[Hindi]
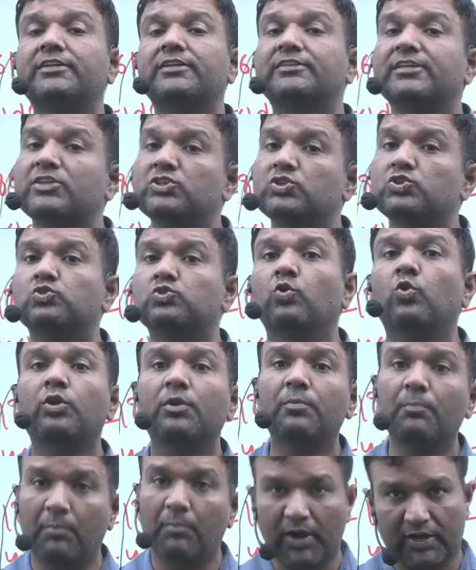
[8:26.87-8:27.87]
थे जॉन
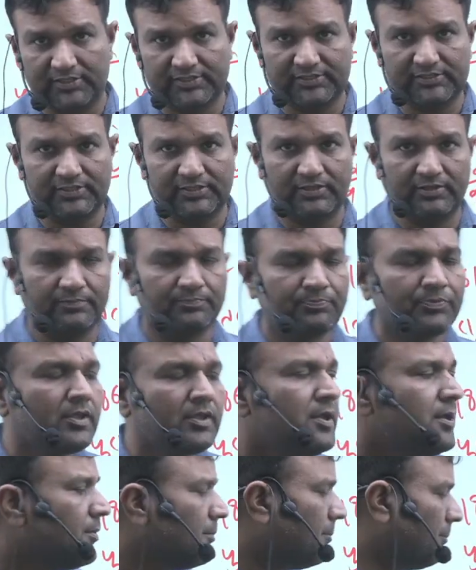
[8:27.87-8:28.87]
मार्शल
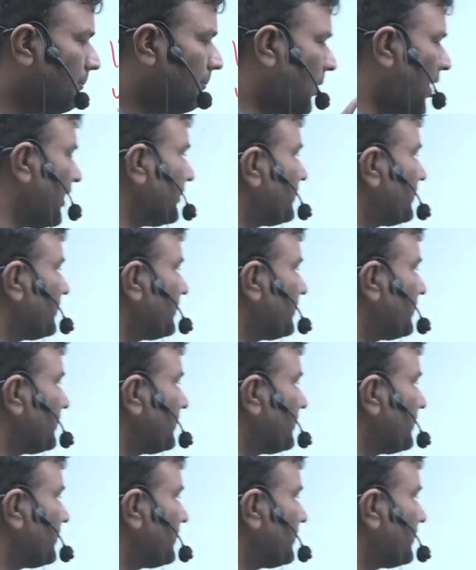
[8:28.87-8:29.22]
बाद